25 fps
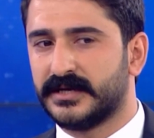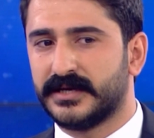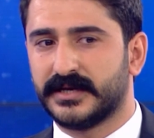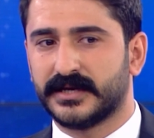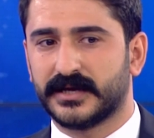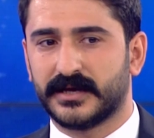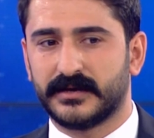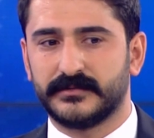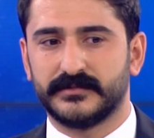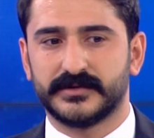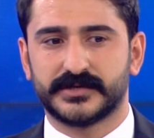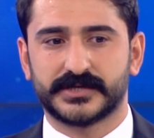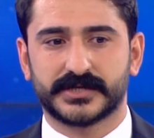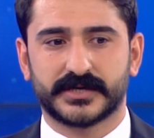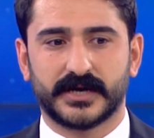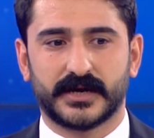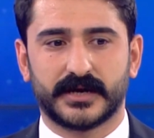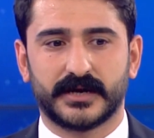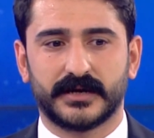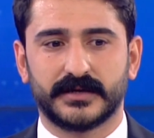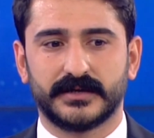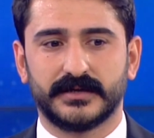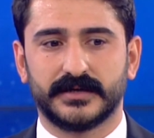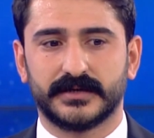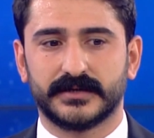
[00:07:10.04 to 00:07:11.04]
haline gelmiş
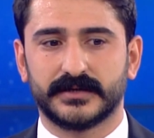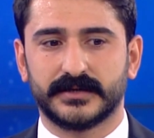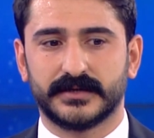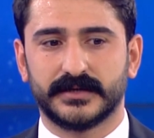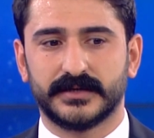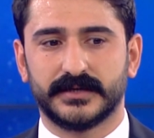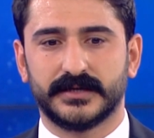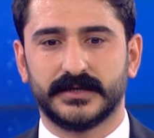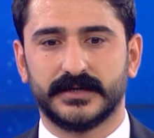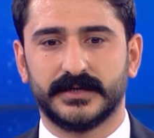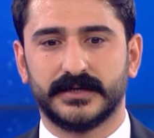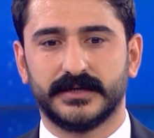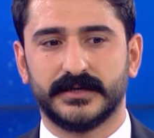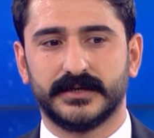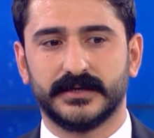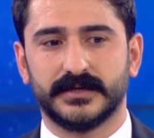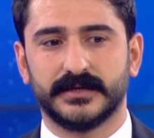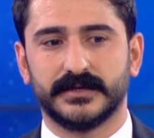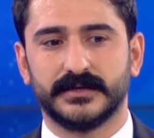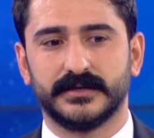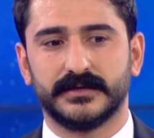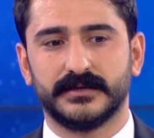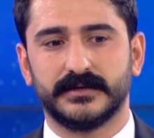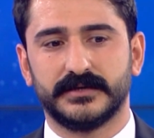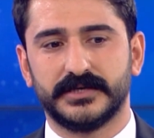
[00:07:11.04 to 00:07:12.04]
kararları e,
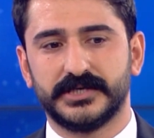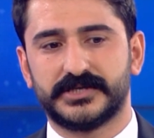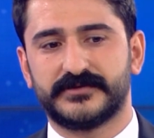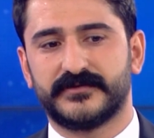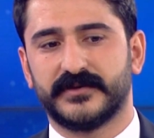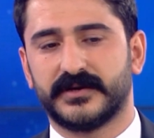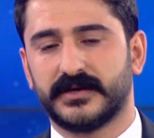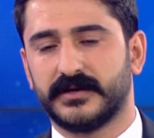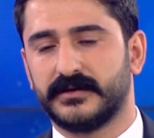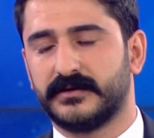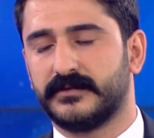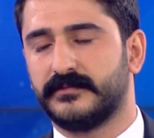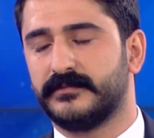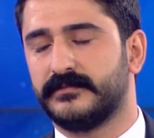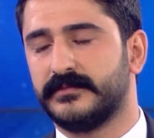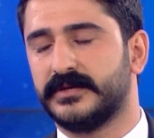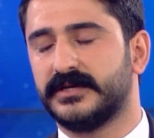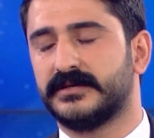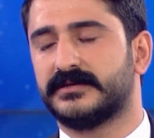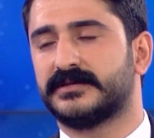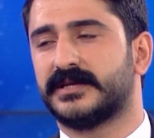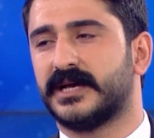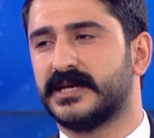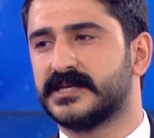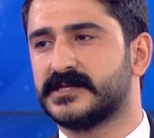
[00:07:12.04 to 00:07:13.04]
işverenin
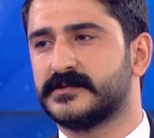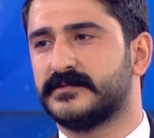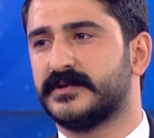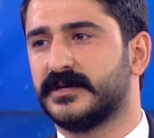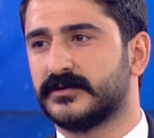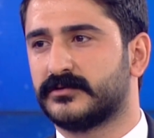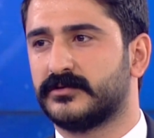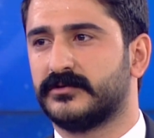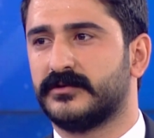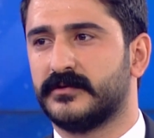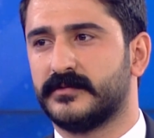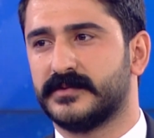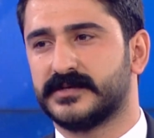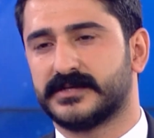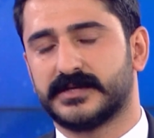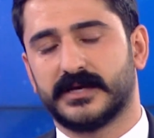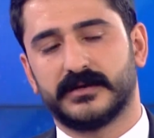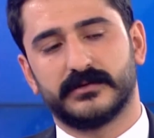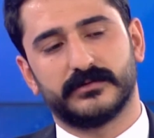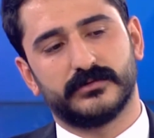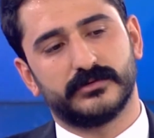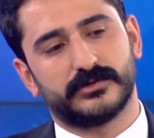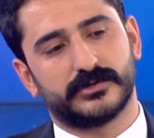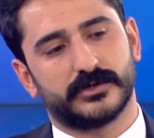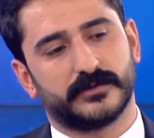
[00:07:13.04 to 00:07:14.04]
bir tazminat ödemesi
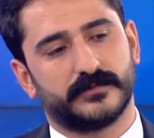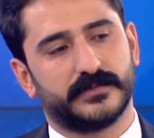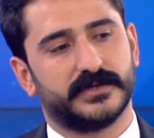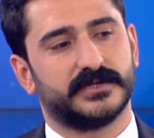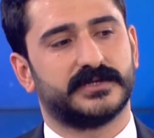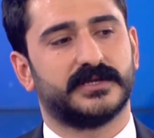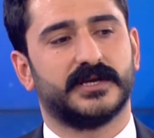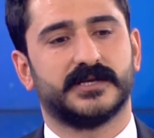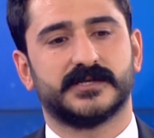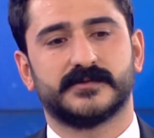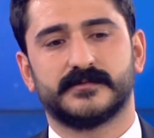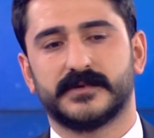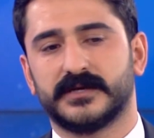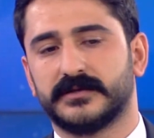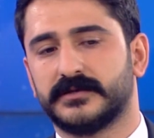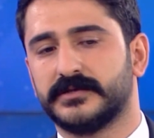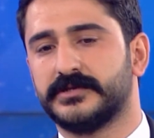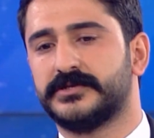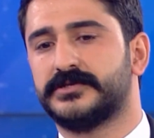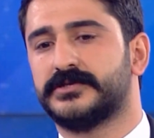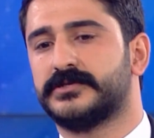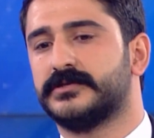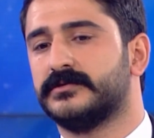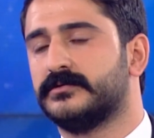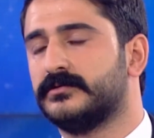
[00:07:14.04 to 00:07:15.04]
yani düşük bir tazminat
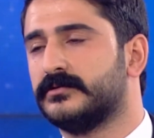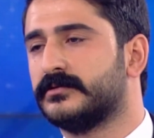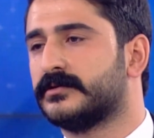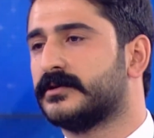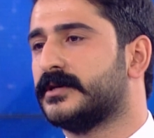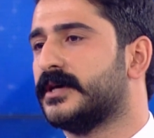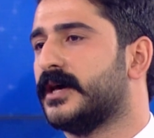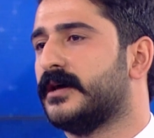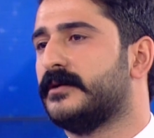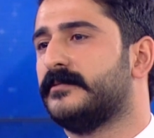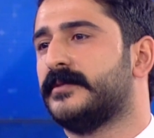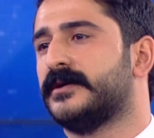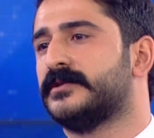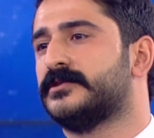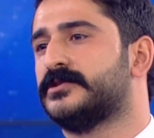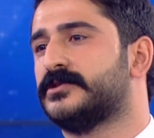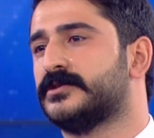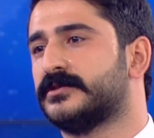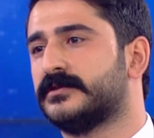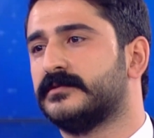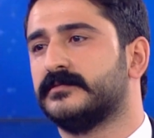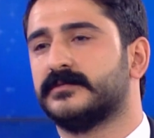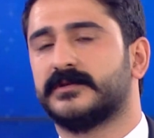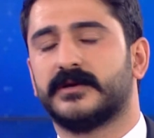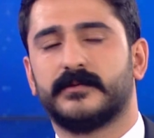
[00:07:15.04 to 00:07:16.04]
işçi diyor ki yani ben
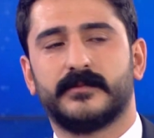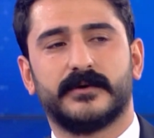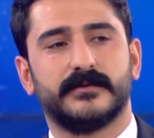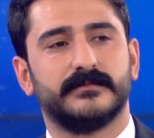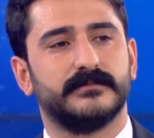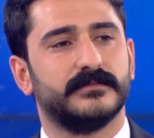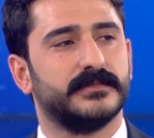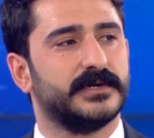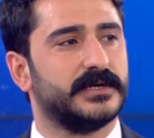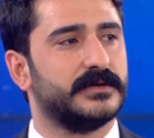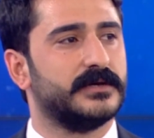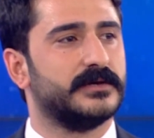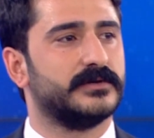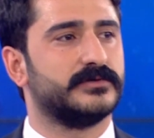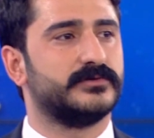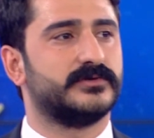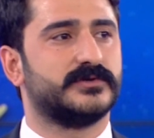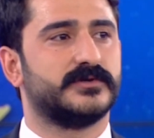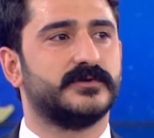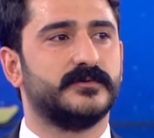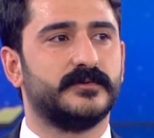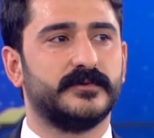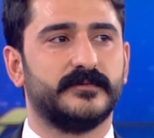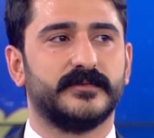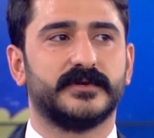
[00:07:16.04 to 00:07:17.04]
çıktım tamam
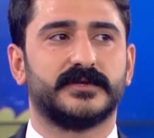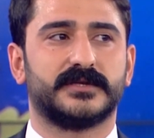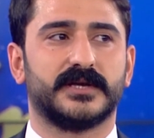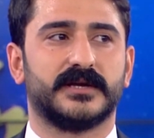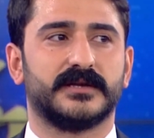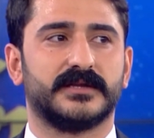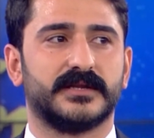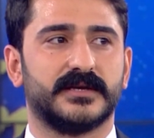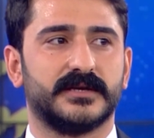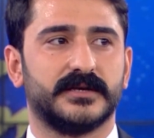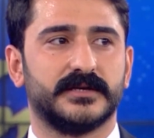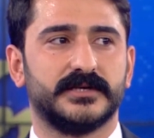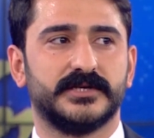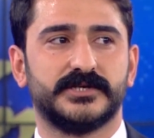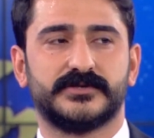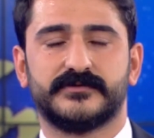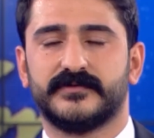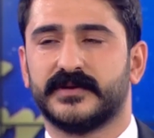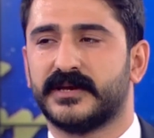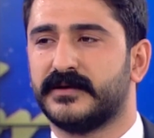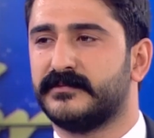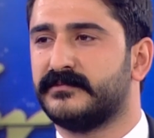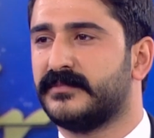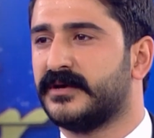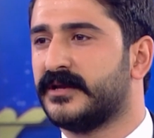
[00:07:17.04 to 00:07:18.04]
cüzi bir miktarda
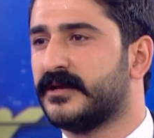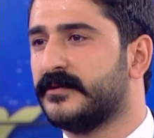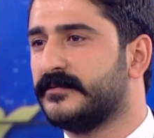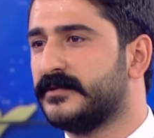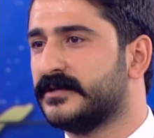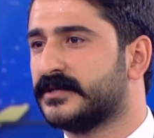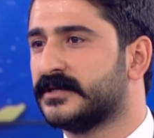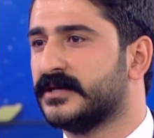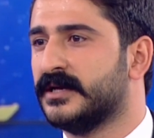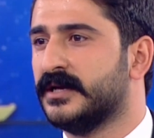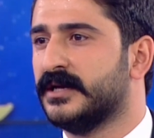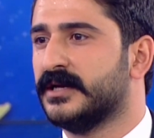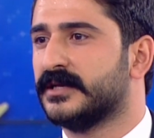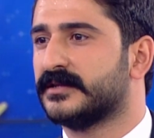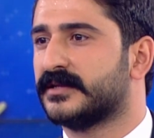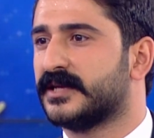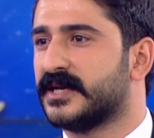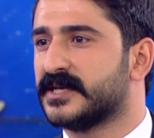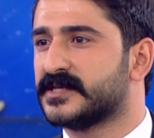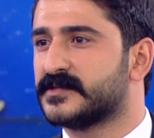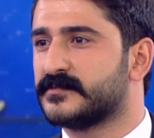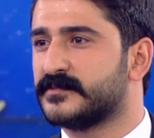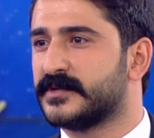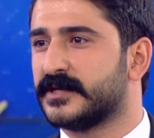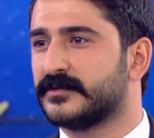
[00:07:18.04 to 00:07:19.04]
işveren bana bir
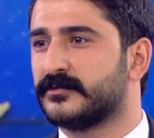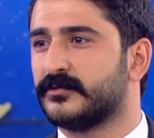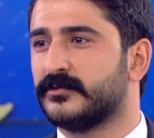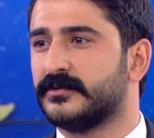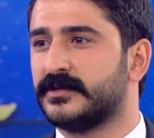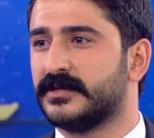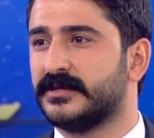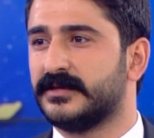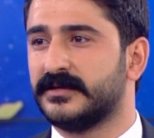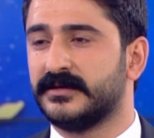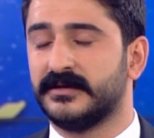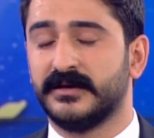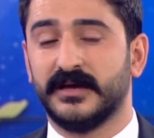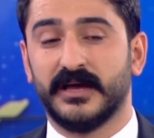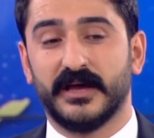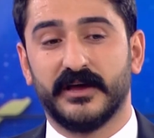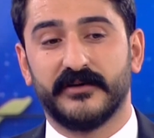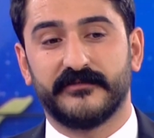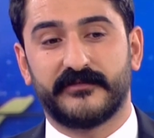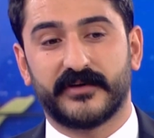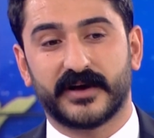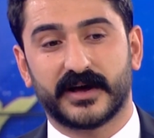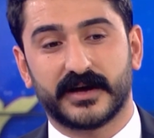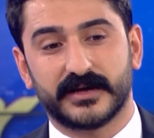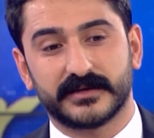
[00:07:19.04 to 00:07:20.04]
tazminat ödedi
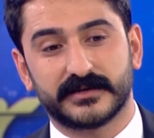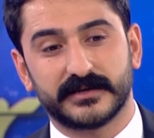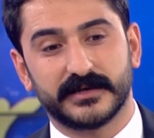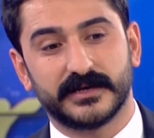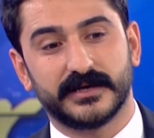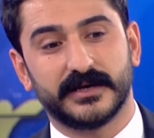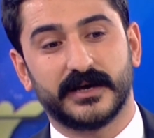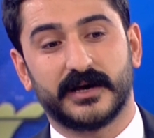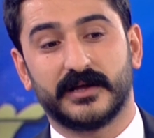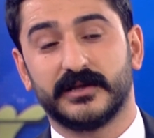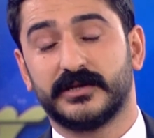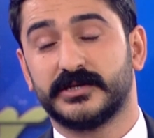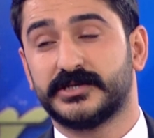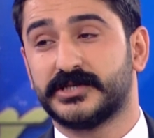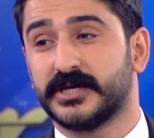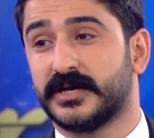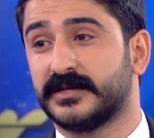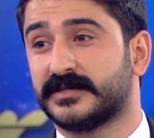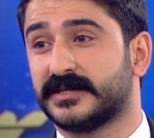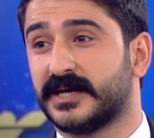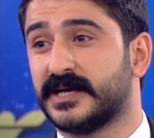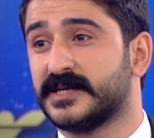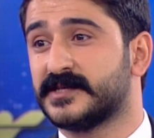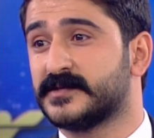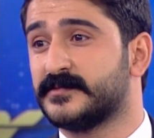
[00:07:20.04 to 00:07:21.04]
fakat e,
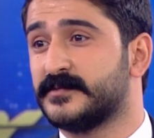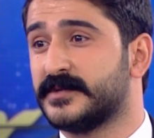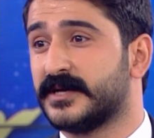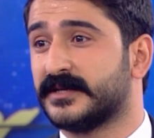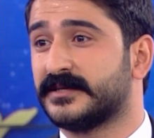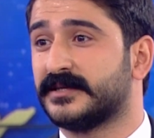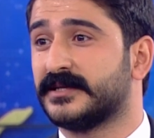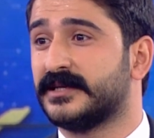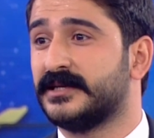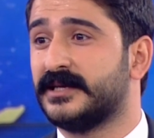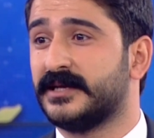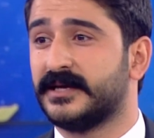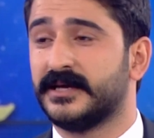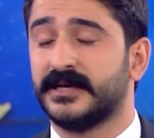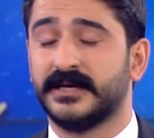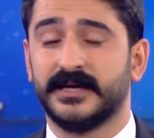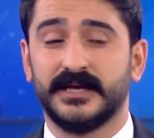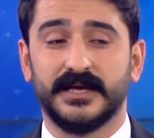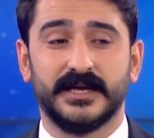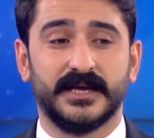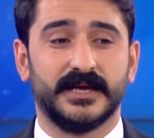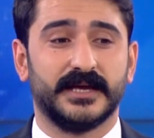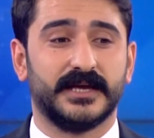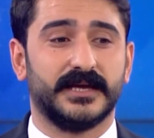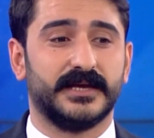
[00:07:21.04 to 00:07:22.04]
alacağı tazminat ile
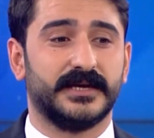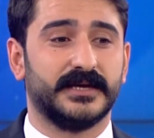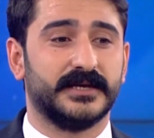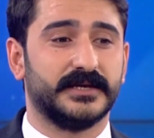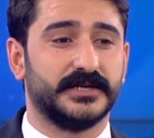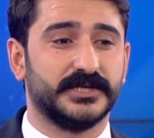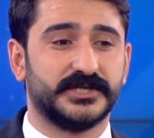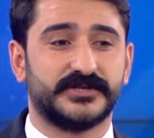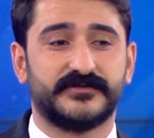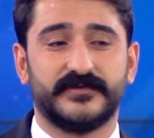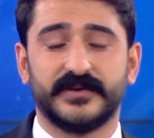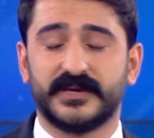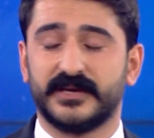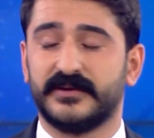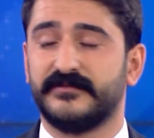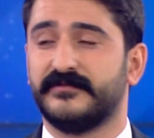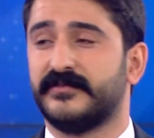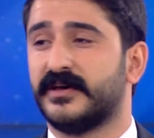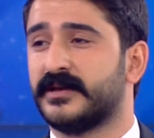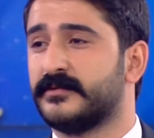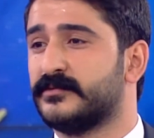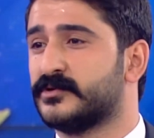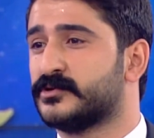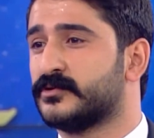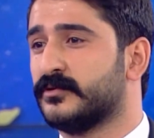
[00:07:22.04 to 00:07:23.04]
e,
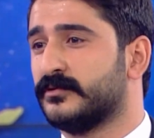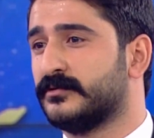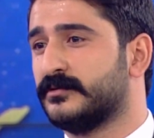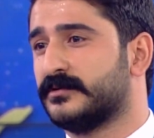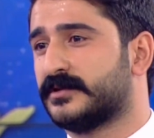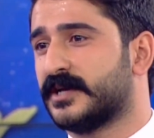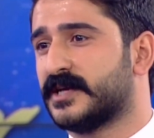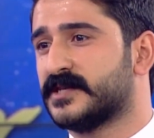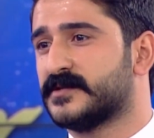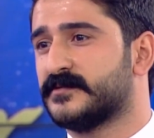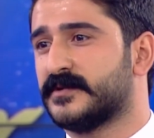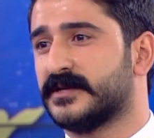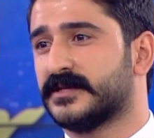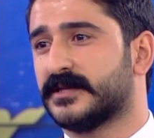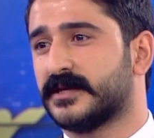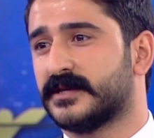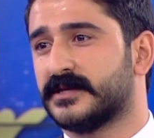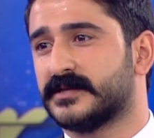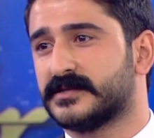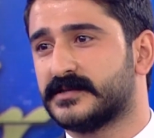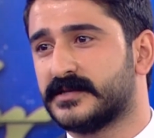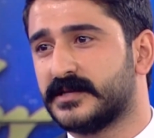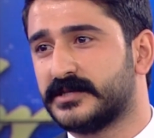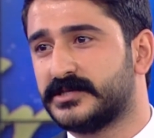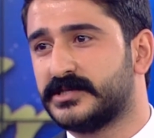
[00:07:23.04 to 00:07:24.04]
işverenin vermiş olduğu tazminat
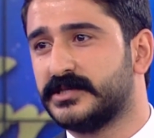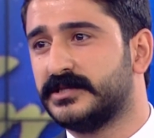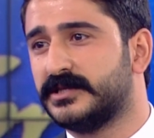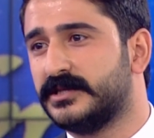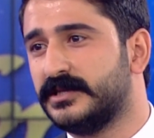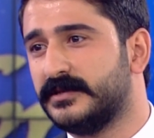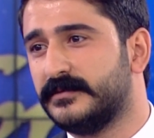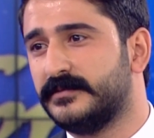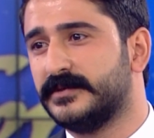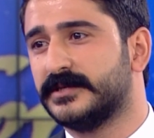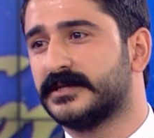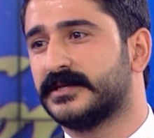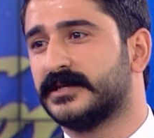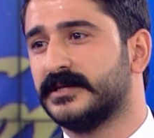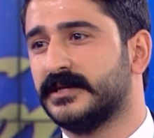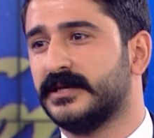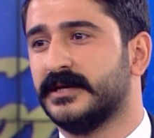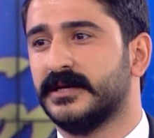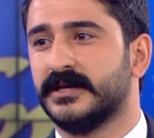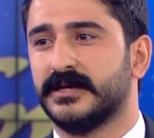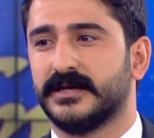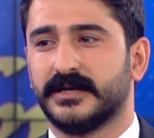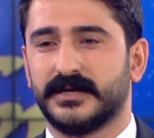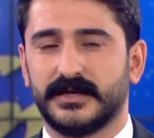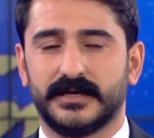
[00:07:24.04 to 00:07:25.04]
arasında ciddi bir
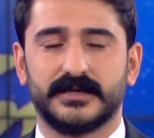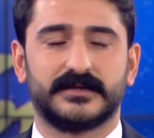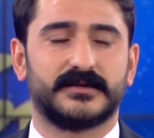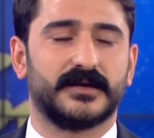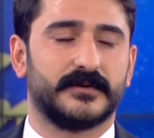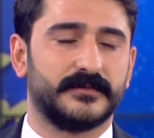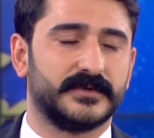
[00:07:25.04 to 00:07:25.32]
dağlar kadar e,